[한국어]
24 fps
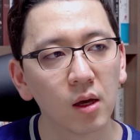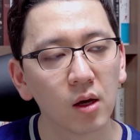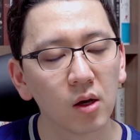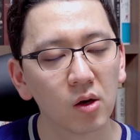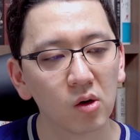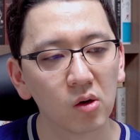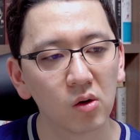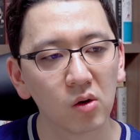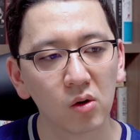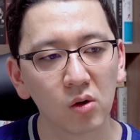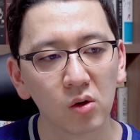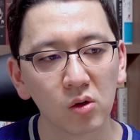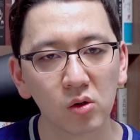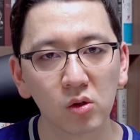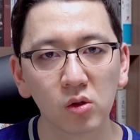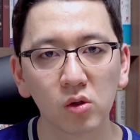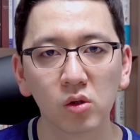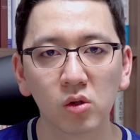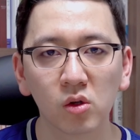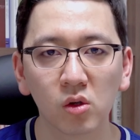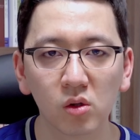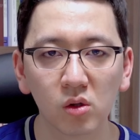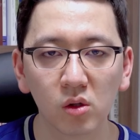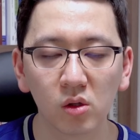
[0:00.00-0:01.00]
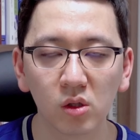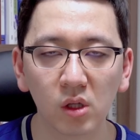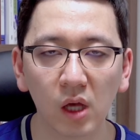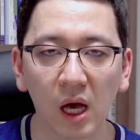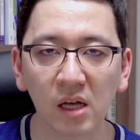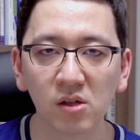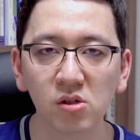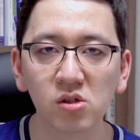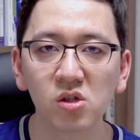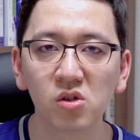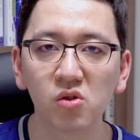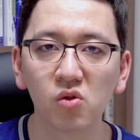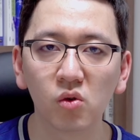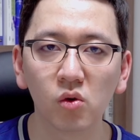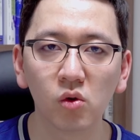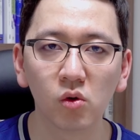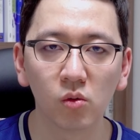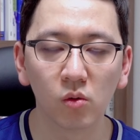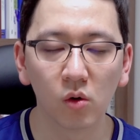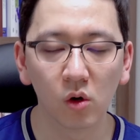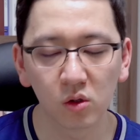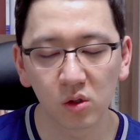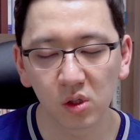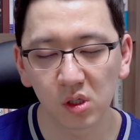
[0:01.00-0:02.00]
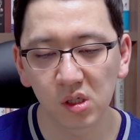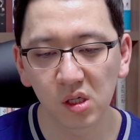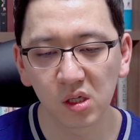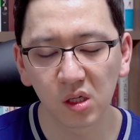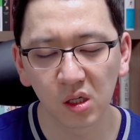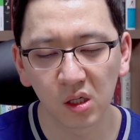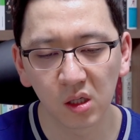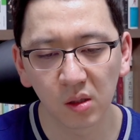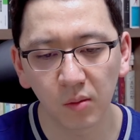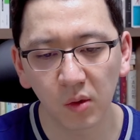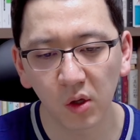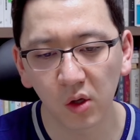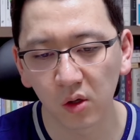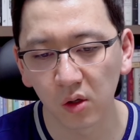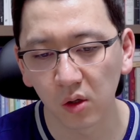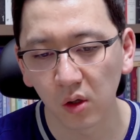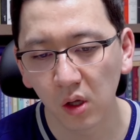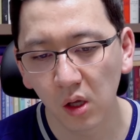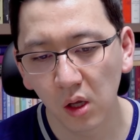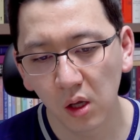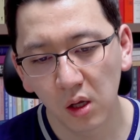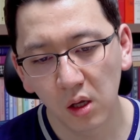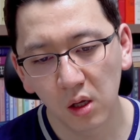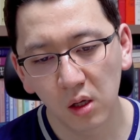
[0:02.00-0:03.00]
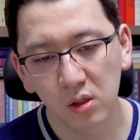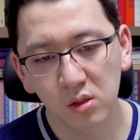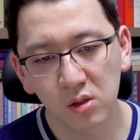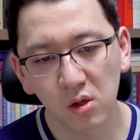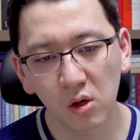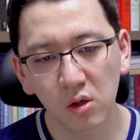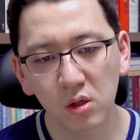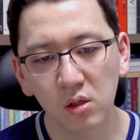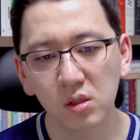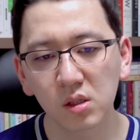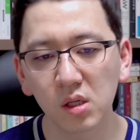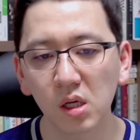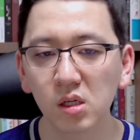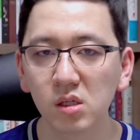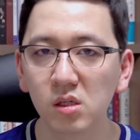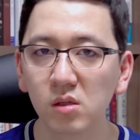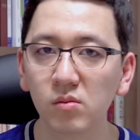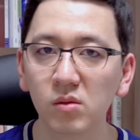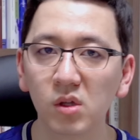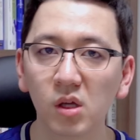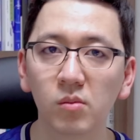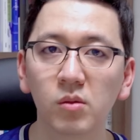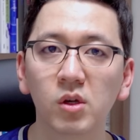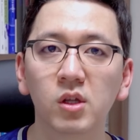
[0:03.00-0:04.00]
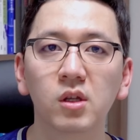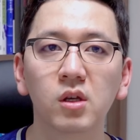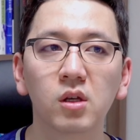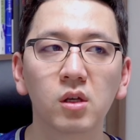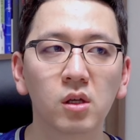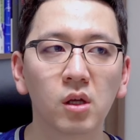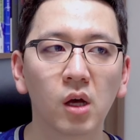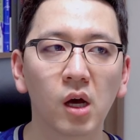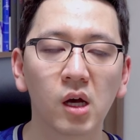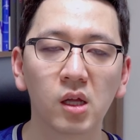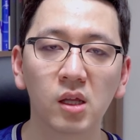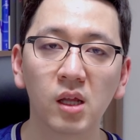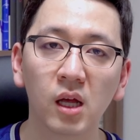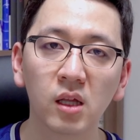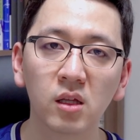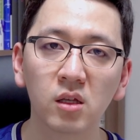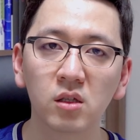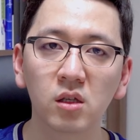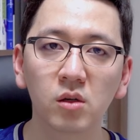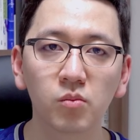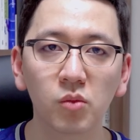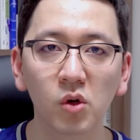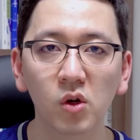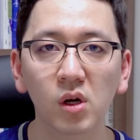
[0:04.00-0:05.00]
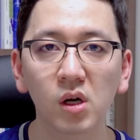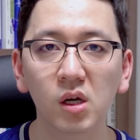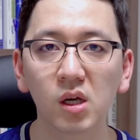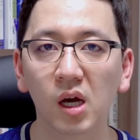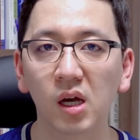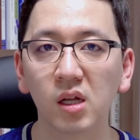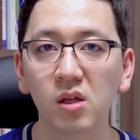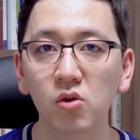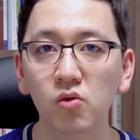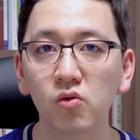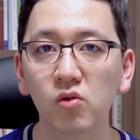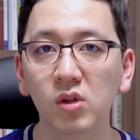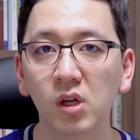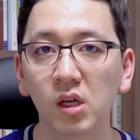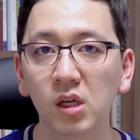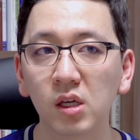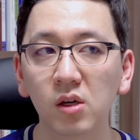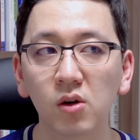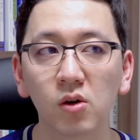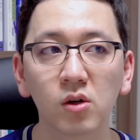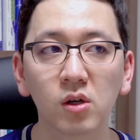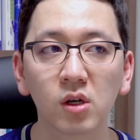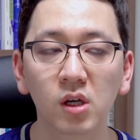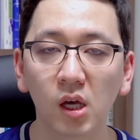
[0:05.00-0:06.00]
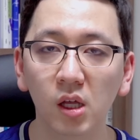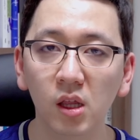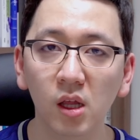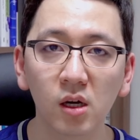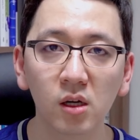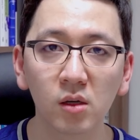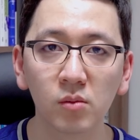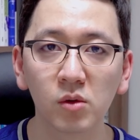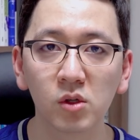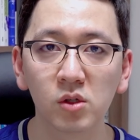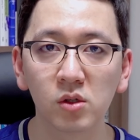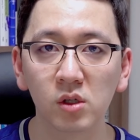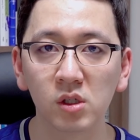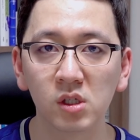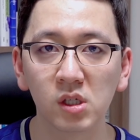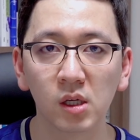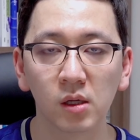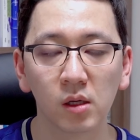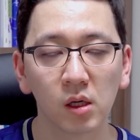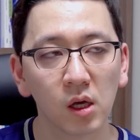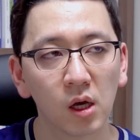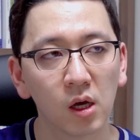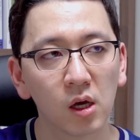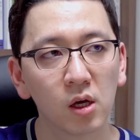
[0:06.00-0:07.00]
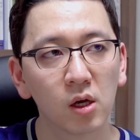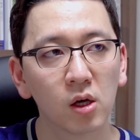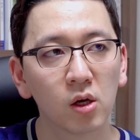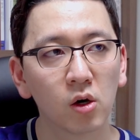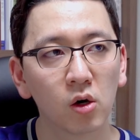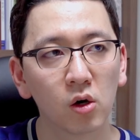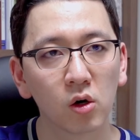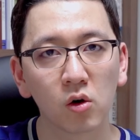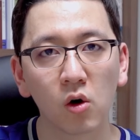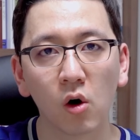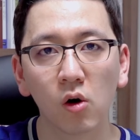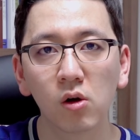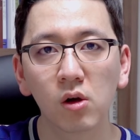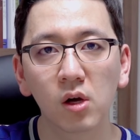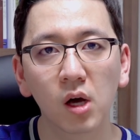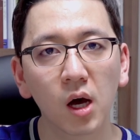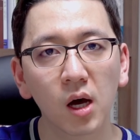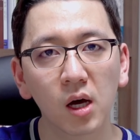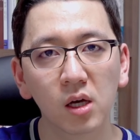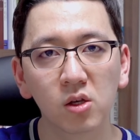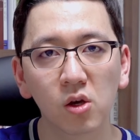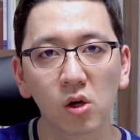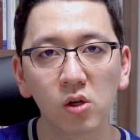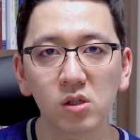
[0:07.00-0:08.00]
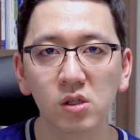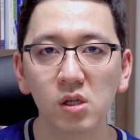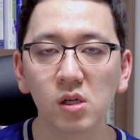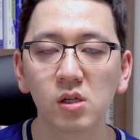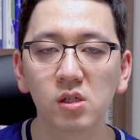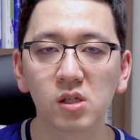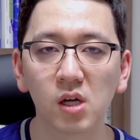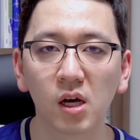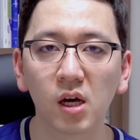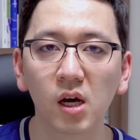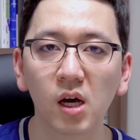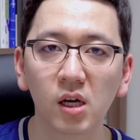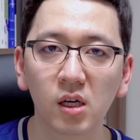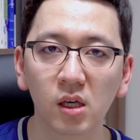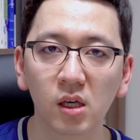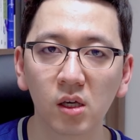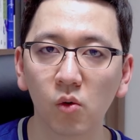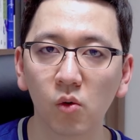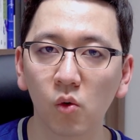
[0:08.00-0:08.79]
어 아저씨도 어떻게 생각하냐면 서른 살쯤 되면은 아 나는 특별한 게 아니구나 이거를 깨달으면서 이제 건강한 현실 자각이